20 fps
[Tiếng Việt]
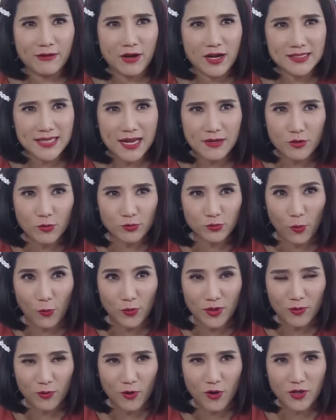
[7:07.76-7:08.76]
nào gần sáu mươi
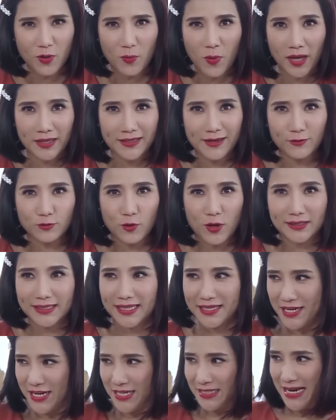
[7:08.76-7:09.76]
tuổi đâu có trong hình đâu,
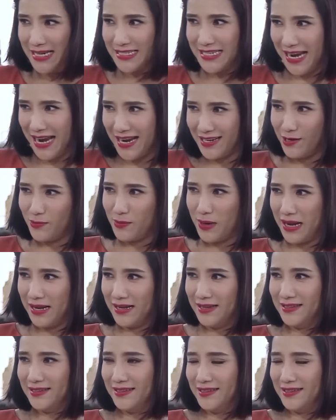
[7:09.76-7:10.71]
toàn thanh niên trai trẻ không à.